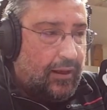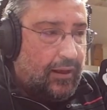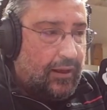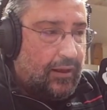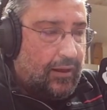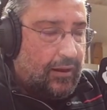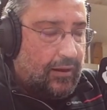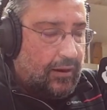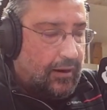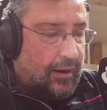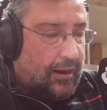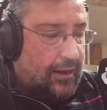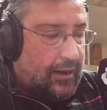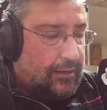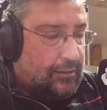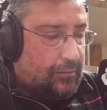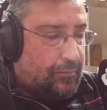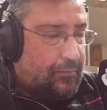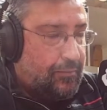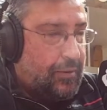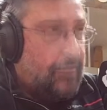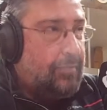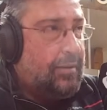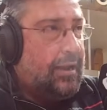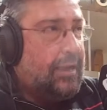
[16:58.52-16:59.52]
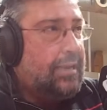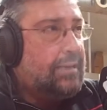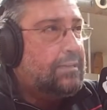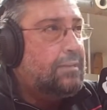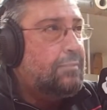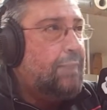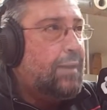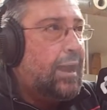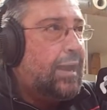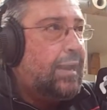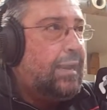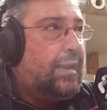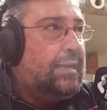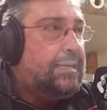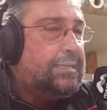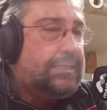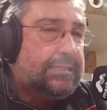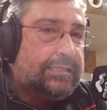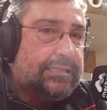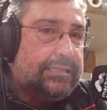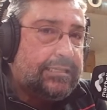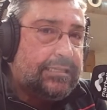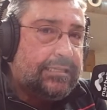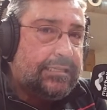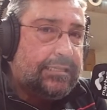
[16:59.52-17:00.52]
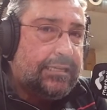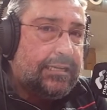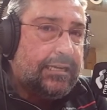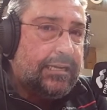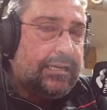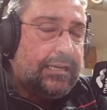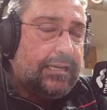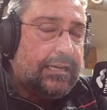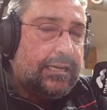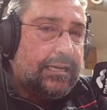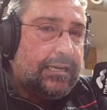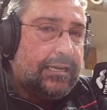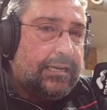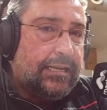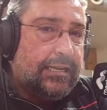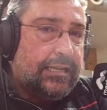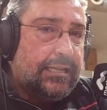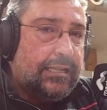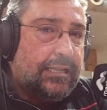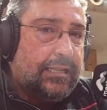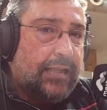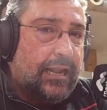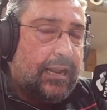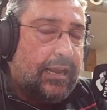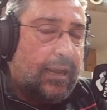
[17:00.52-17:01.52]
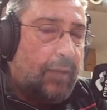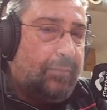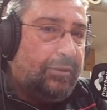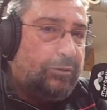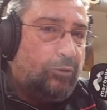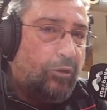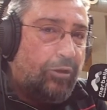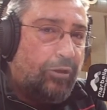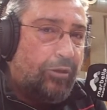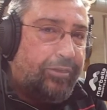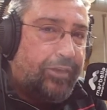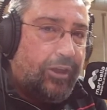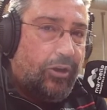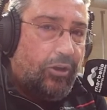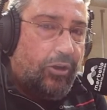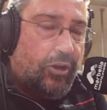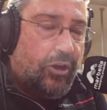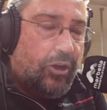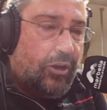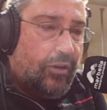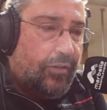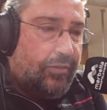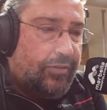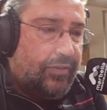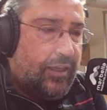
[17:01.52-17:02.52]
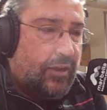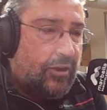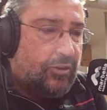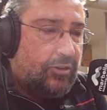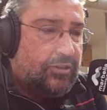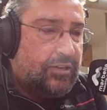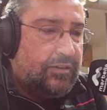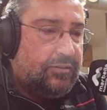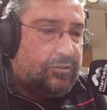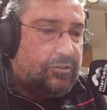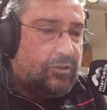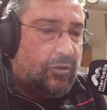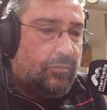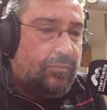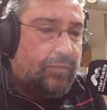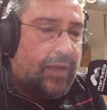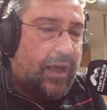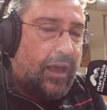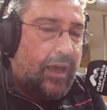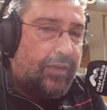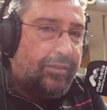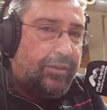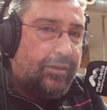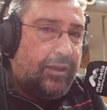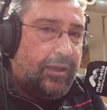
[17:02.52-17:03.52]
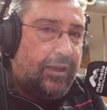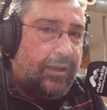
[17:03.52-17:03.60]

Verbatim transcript: las primeras imágenes del capítulo 0 de Los Simpson hace